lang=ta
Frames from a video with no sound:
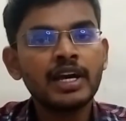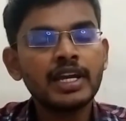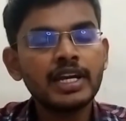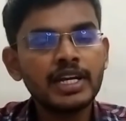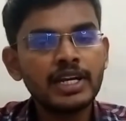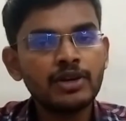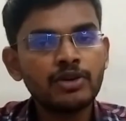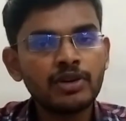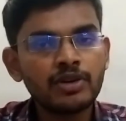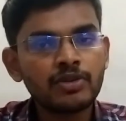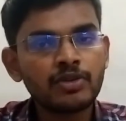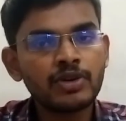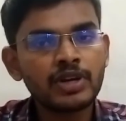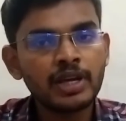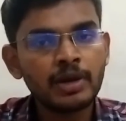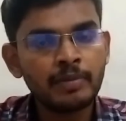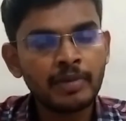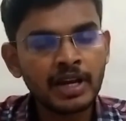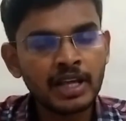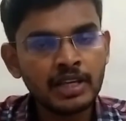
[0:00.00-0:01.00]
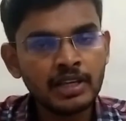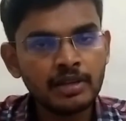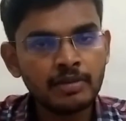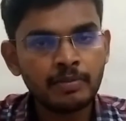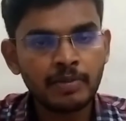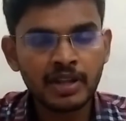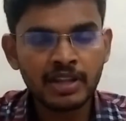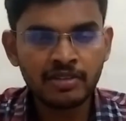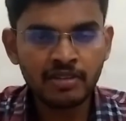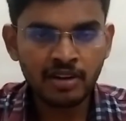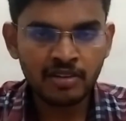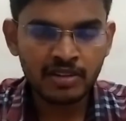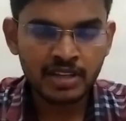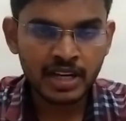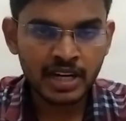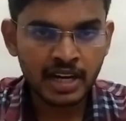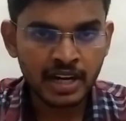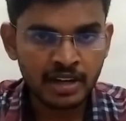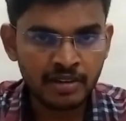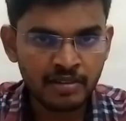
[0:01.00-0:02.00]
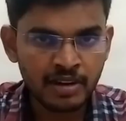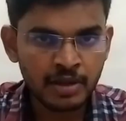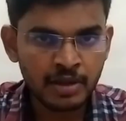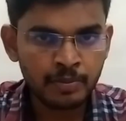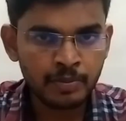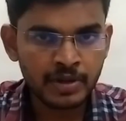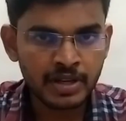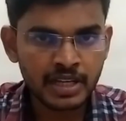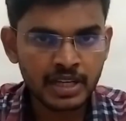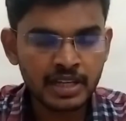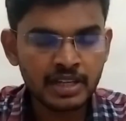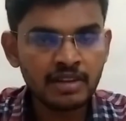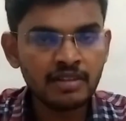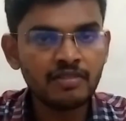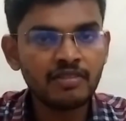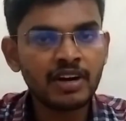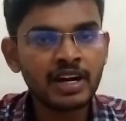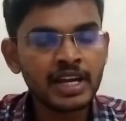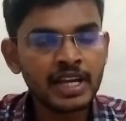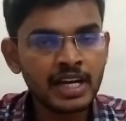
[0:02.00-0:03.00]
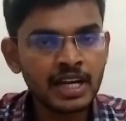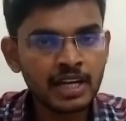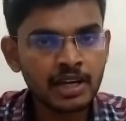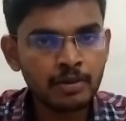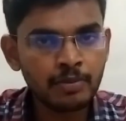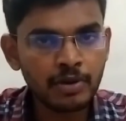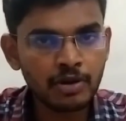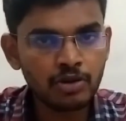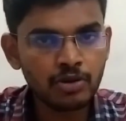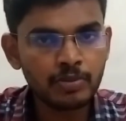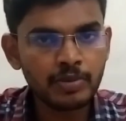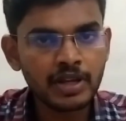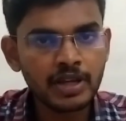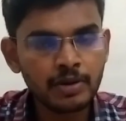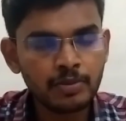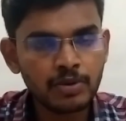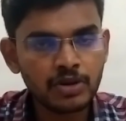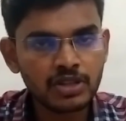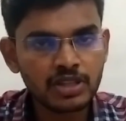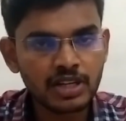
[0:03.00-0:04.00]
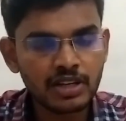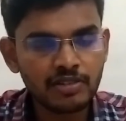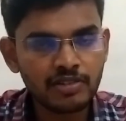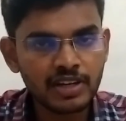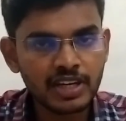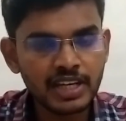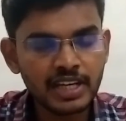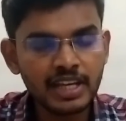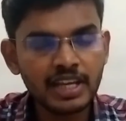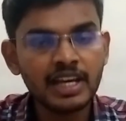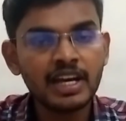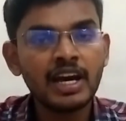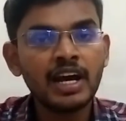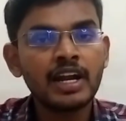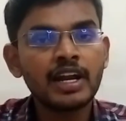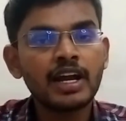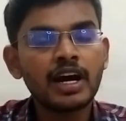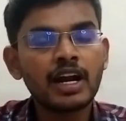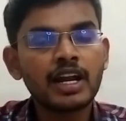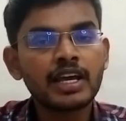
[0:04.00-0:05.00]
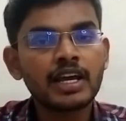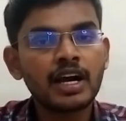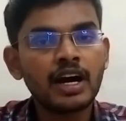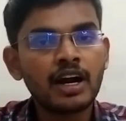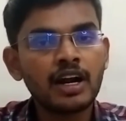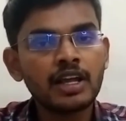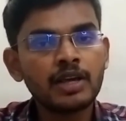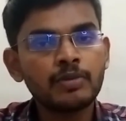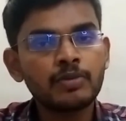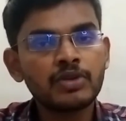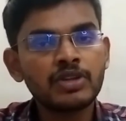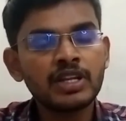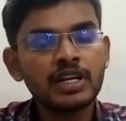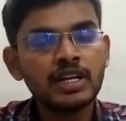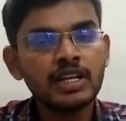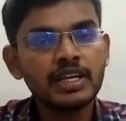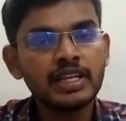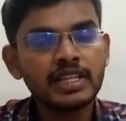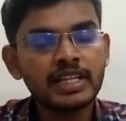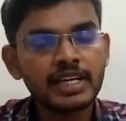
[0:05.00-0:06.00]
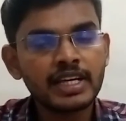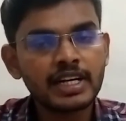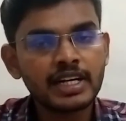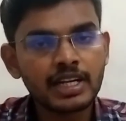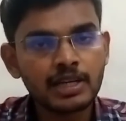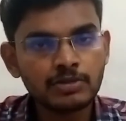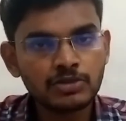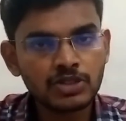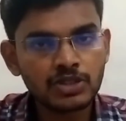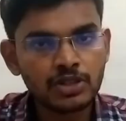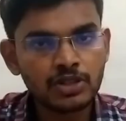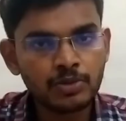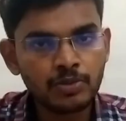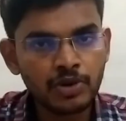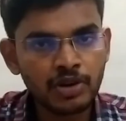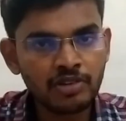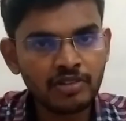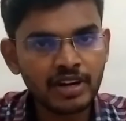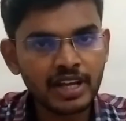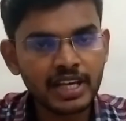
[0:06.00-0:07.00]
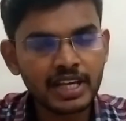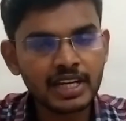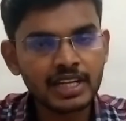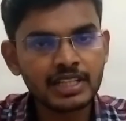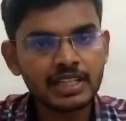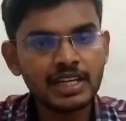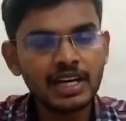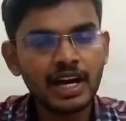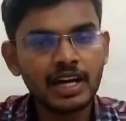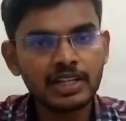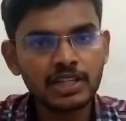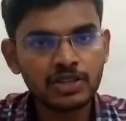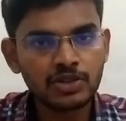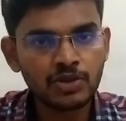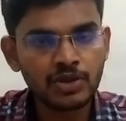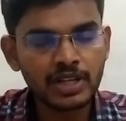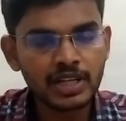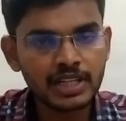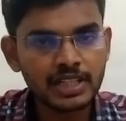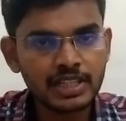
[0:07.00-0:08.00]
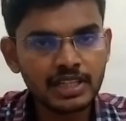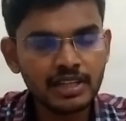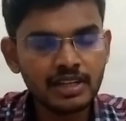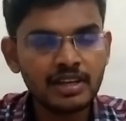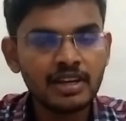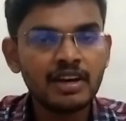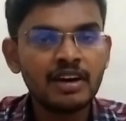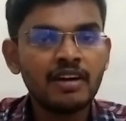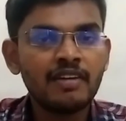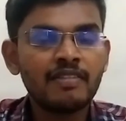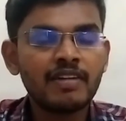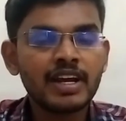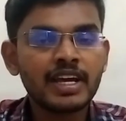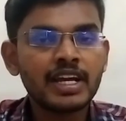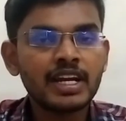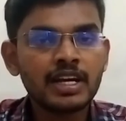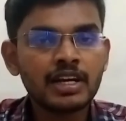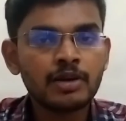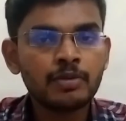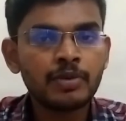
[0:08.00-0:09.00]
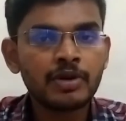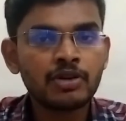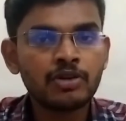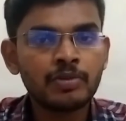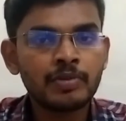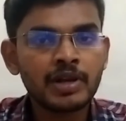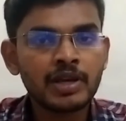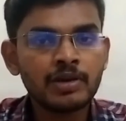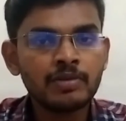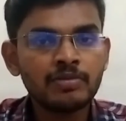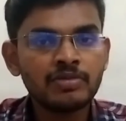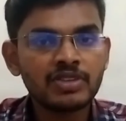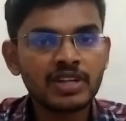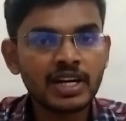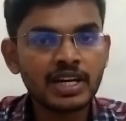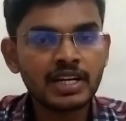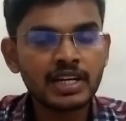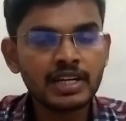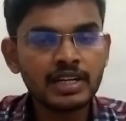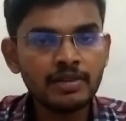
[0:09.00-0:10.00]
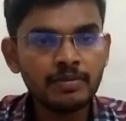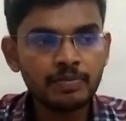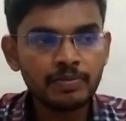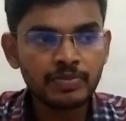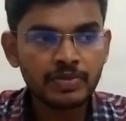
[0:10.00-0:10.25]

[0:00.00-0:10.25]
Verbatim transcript: இடியுடன் கூடிய மழை பதிவாவதற்கான வாய்ப்பு இருக்குது வடகிழக்கு பருவமழையை பொறுத்தளவுக்கு நாளை காலை முதல் இந்த இரண்டாம் சுற்று முடிவடைகிறது அதைத் தொடர்ந்து வடகிழக்கு பருவமழையும் சற்று